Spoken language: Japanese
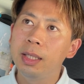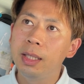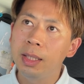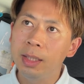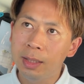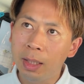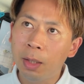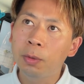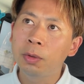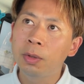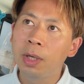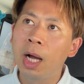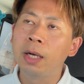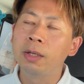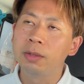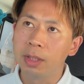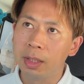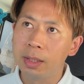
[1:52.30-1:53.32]
行ったこと
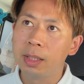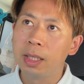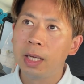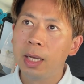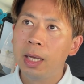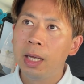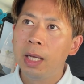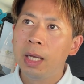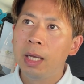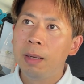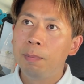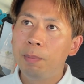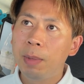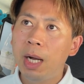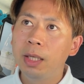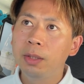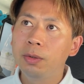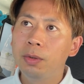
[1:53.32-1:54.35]
があるんです
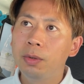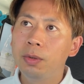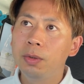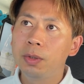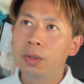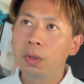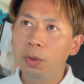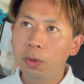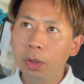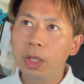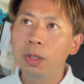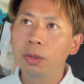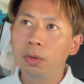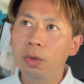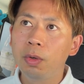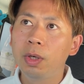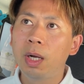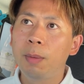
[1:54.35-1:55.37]
まああのその時の
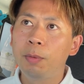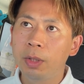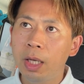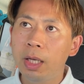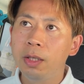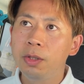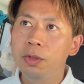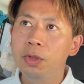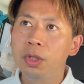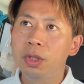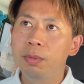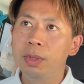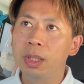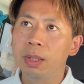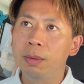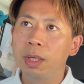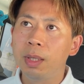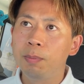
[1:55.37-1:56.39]
動画もね YouTube
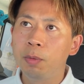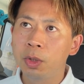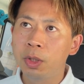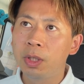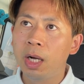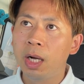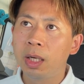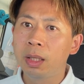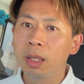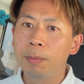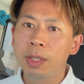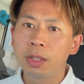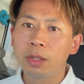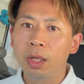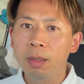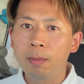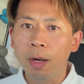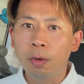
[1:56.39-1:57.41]
にもちろん上がってま
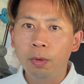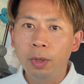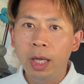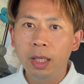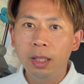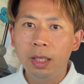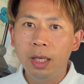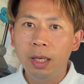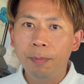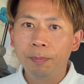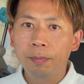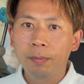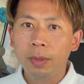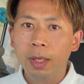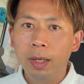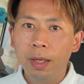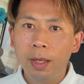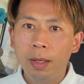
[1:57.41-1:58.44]
すので今この辺に
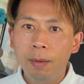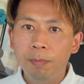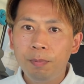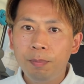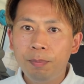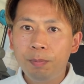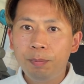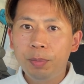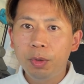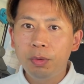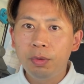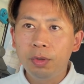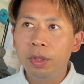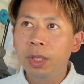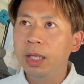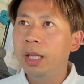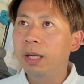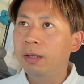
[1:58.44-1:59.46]
ピュッ
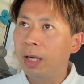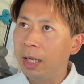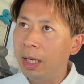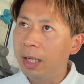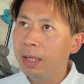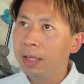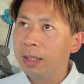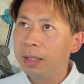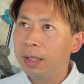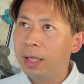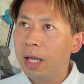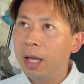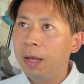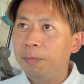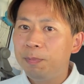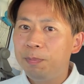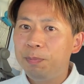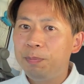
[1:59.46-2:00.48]
と出てるかな
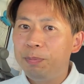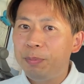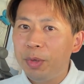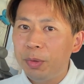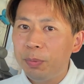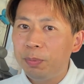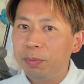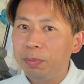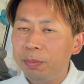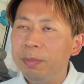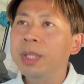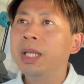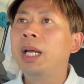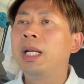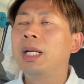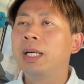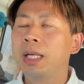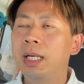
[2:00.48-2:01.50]
ピュッみ
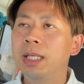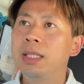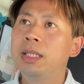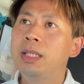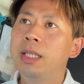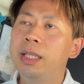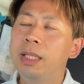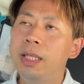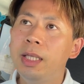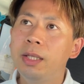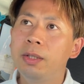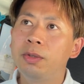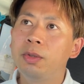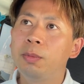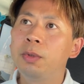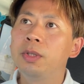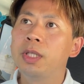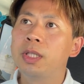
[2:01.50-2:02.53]
たいな感じで出てる
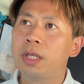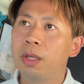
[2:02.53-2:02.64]
と思うんで